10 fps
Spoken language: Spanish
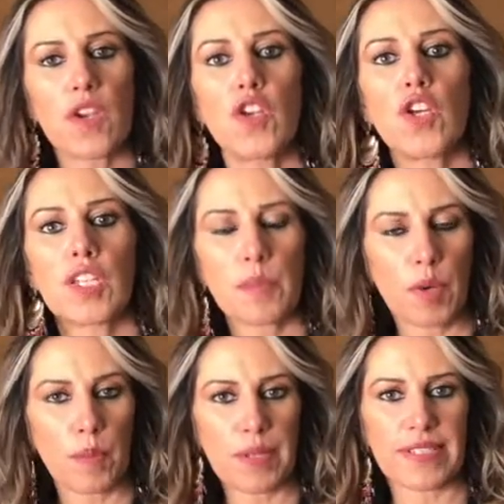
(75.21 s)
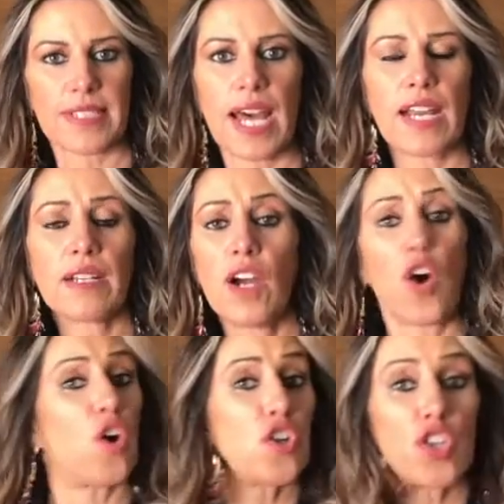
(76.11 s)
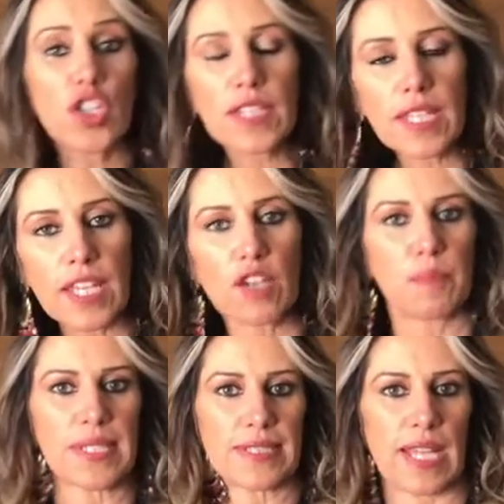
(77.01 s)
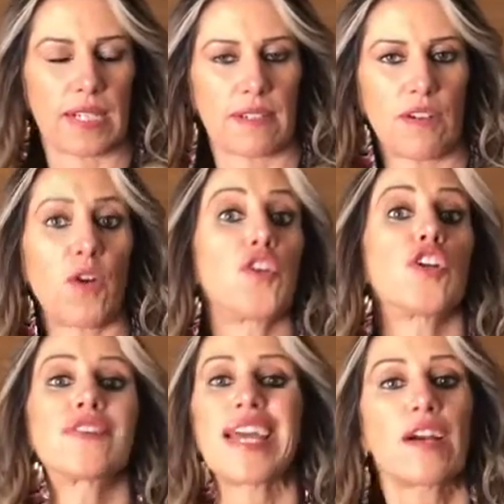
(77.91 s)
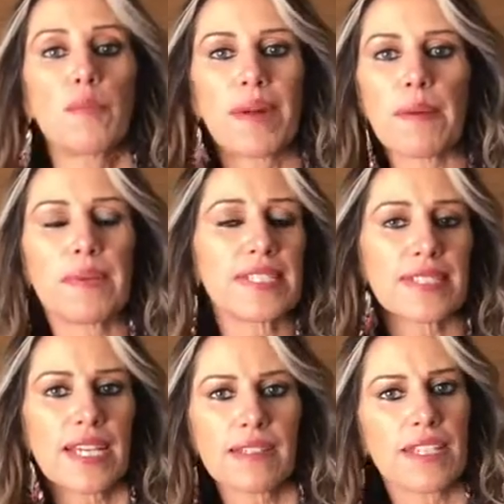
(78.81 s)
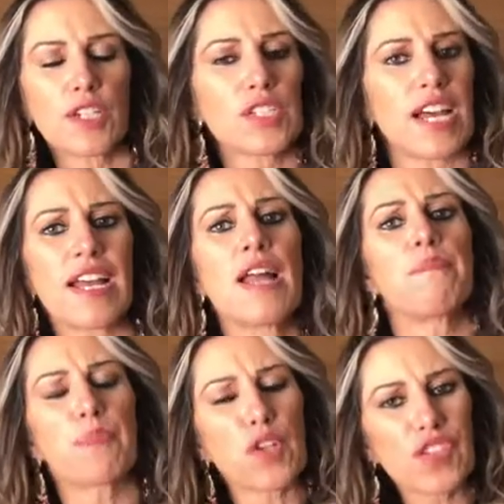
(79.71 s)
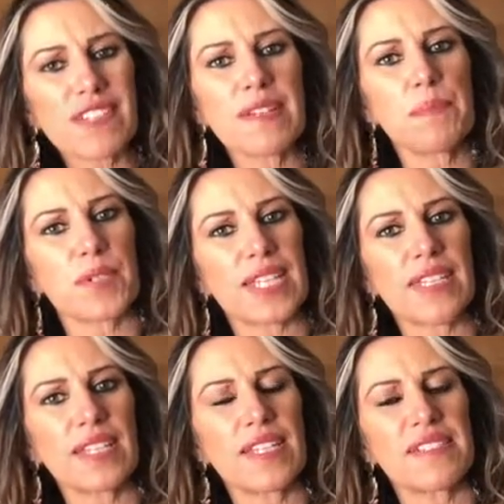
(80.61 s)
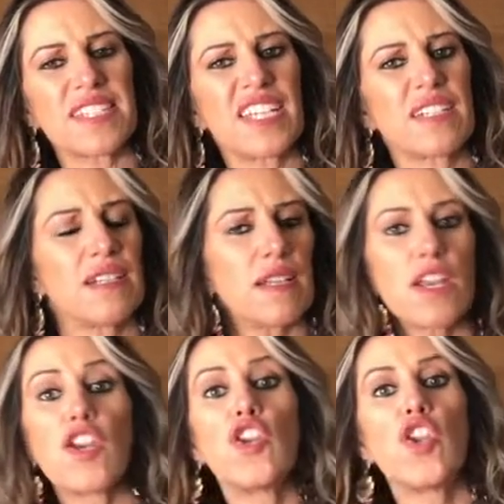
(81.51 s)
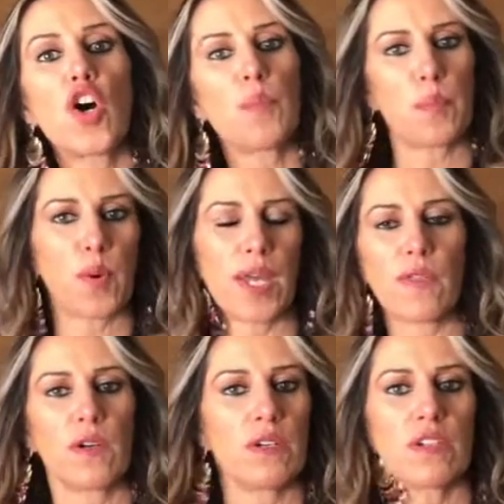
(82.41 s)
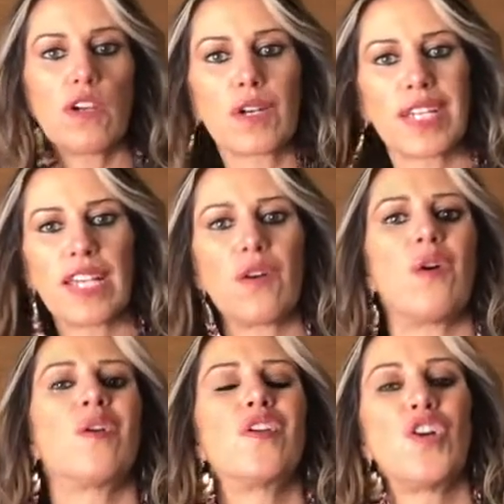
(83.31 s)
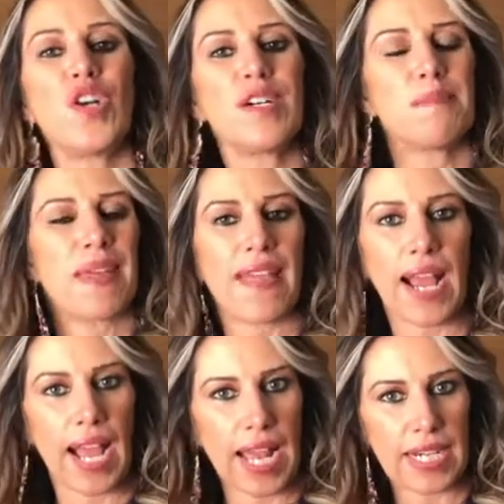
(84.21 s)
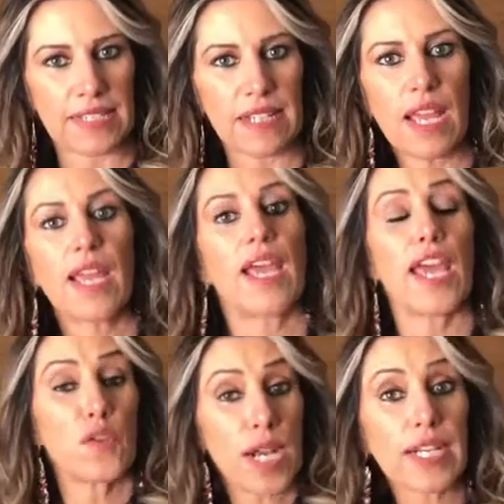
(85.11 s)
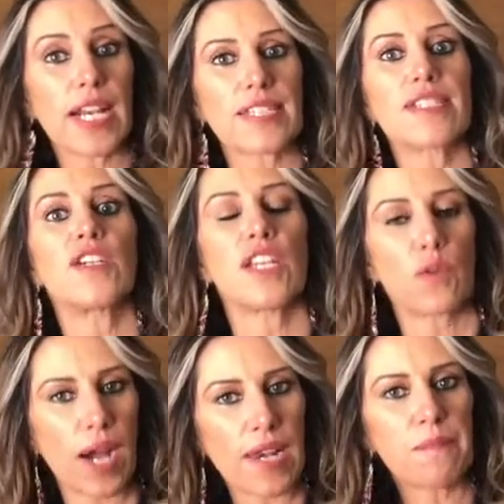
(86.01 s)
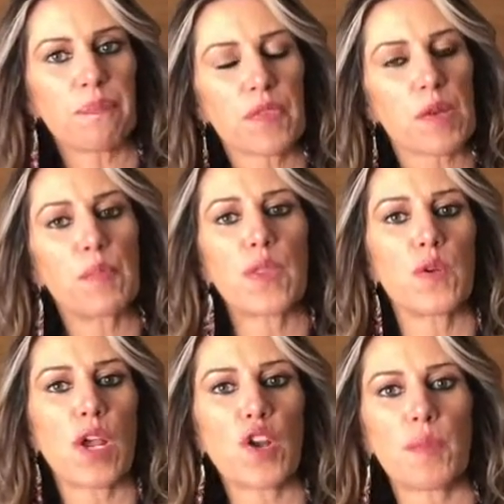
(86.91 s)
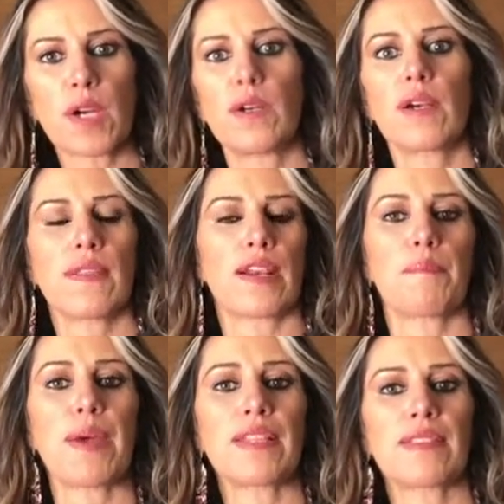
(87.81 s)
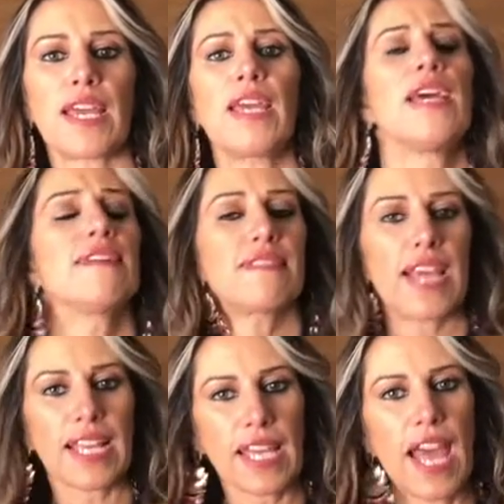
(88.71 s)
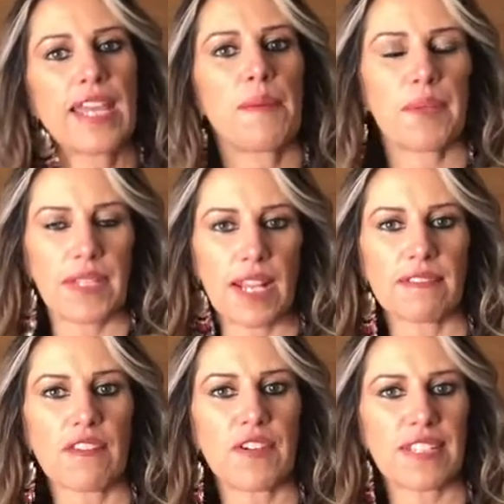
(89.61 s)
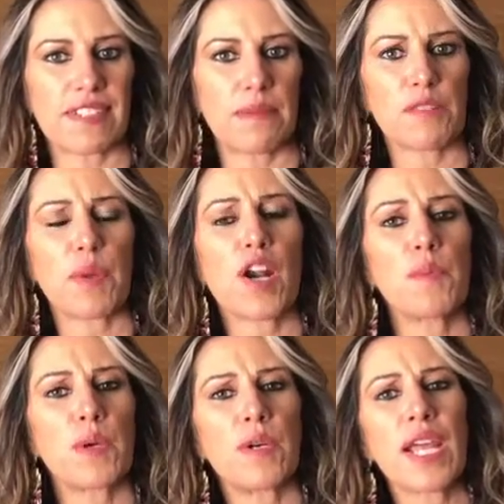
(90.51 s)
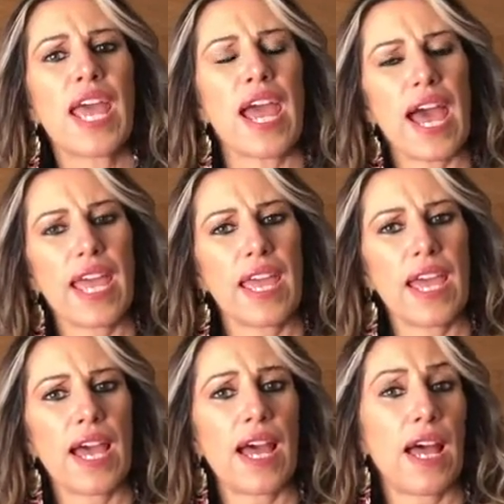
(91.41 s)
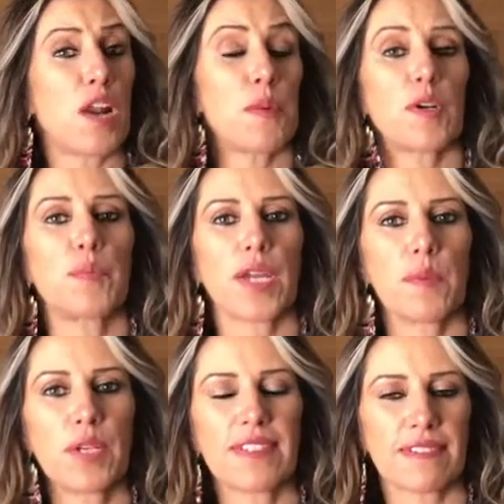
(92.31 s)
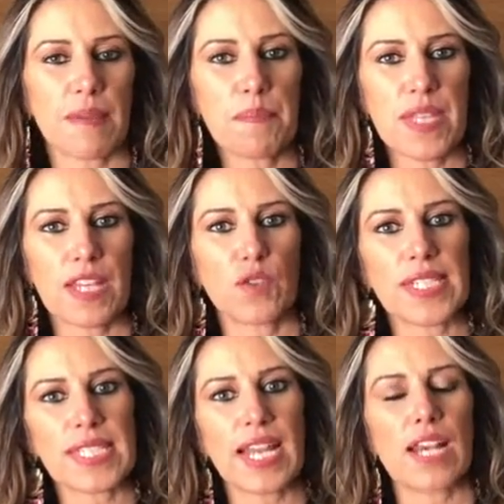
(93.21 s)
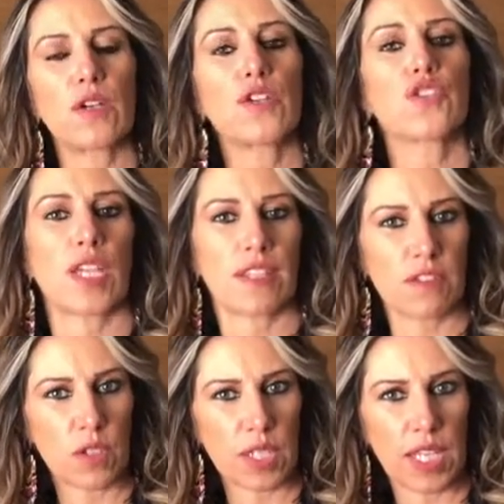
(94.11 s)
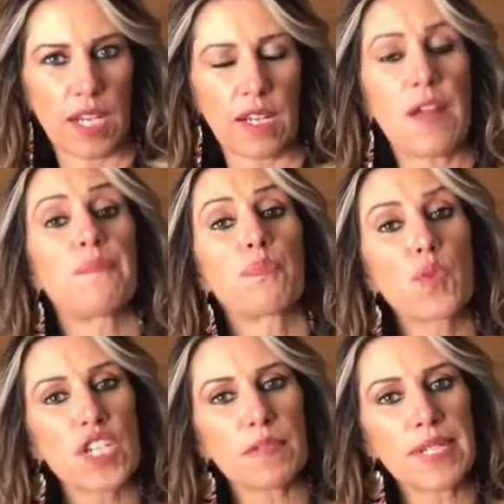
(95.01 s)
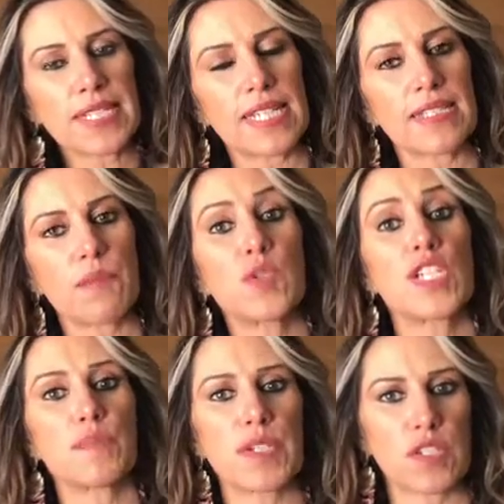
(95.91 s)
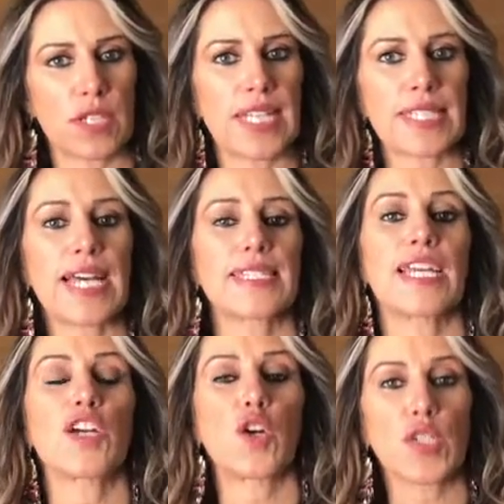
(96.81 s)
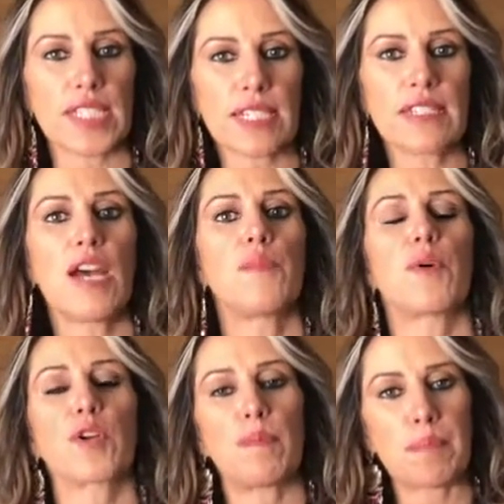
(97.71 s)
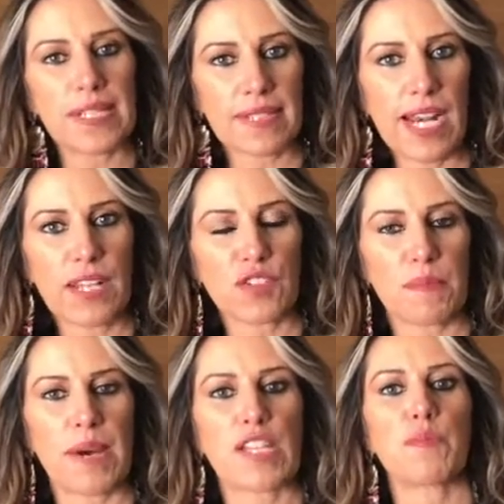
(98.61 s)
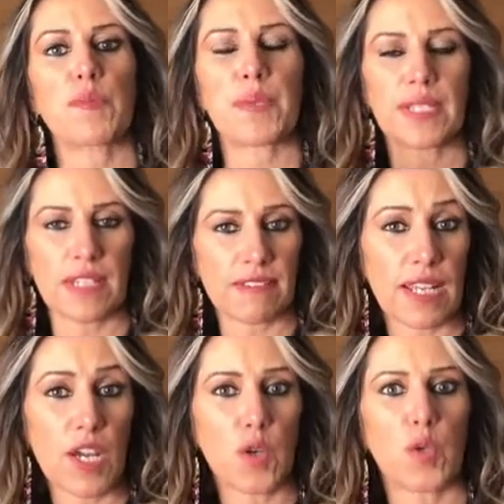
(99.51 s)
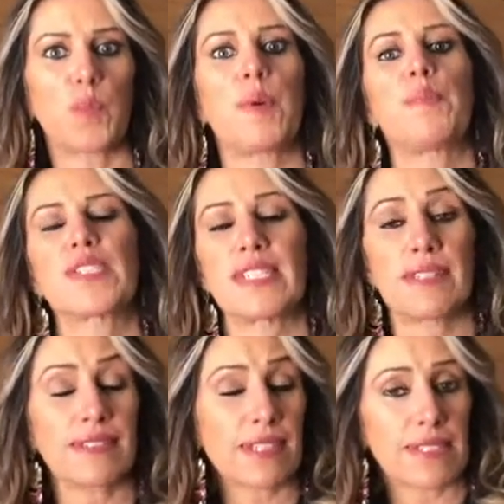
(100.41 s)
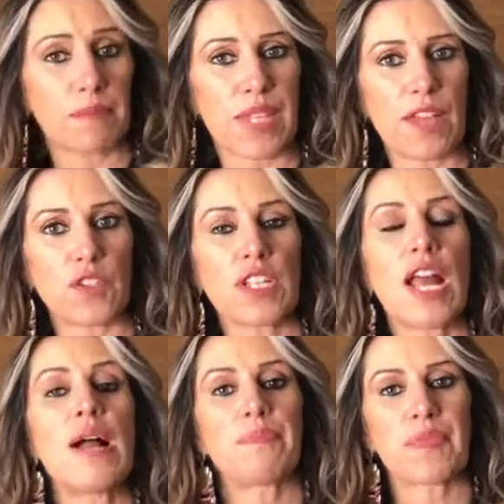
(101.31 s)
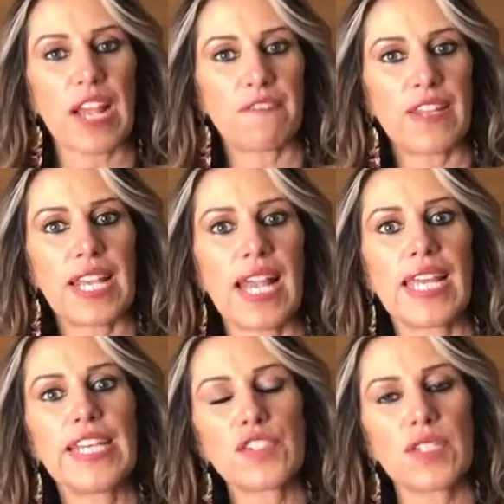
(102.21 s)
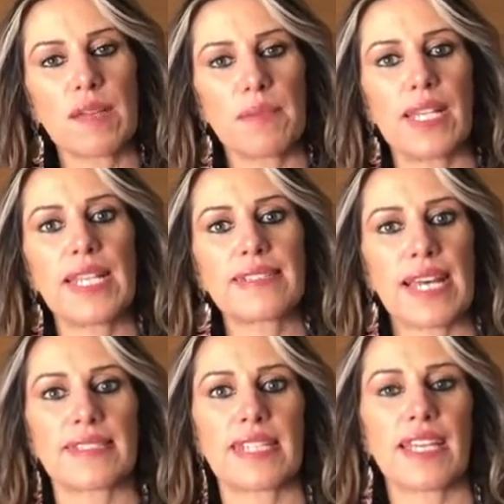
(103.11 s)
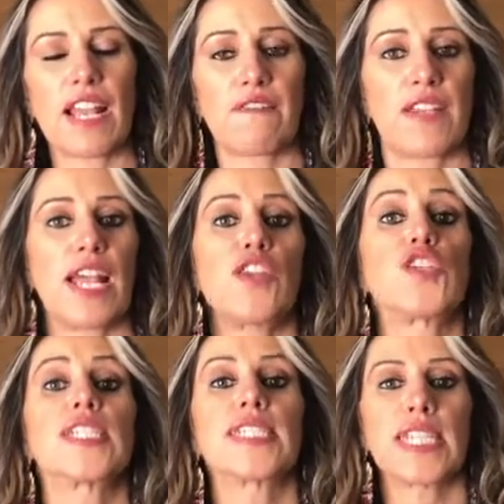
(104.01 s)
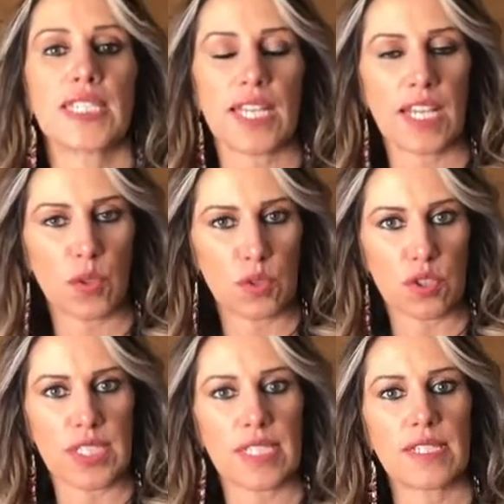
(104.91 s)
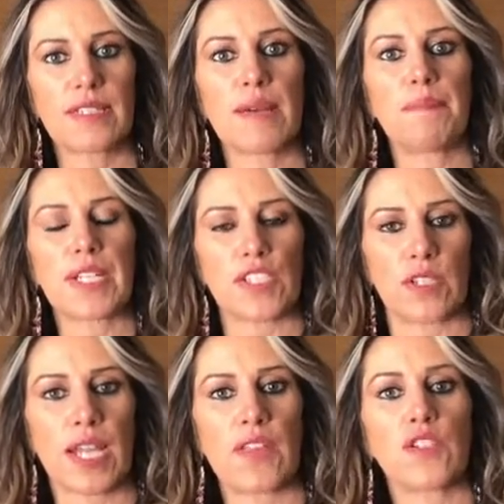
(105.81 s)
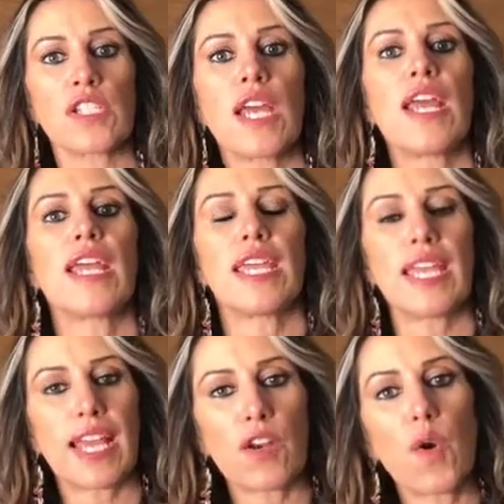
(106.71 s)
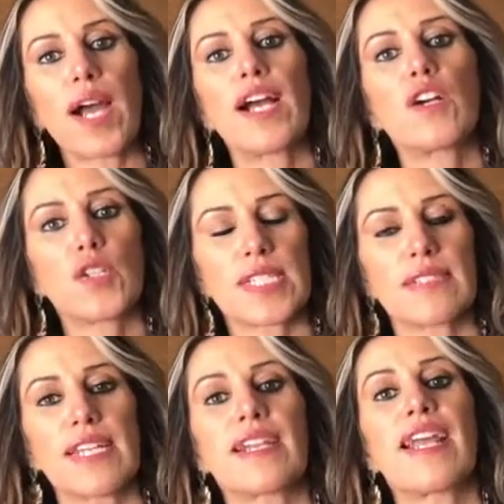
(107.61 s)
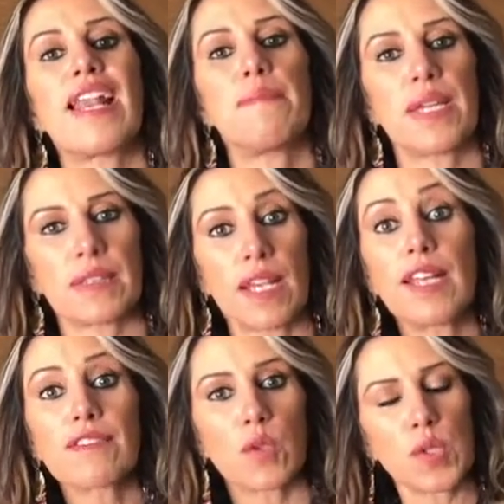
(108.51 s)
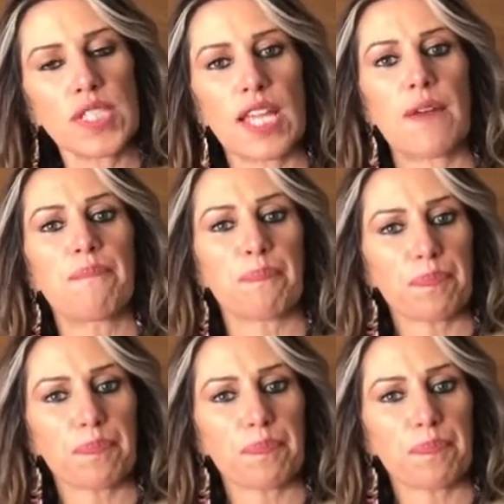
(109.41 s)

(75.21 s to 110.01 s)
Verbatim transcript: no te puedo prestar o no te quiero prestar o no tengo para prestarte. O sea, pero sí es importante decir no puedo, no quiero o no me dan ganas. En una relación igual, puede uno a lo mejor de repente, sí hay que, hay que aprender a ser flexibles, pero a lo mejor eh, a lo mejor, por ejemplo, les están pidiendo hacer algo que ustedes no quieren. Muchas veces, muchas personas hacen cosas por complacer a los demás, por pertenecer a un grupo, por sentirse aceptados, y al final eso también les hace que al final no se sientan a gusto, que se sientan presionados y que no hagan cosas que realmente les gusta.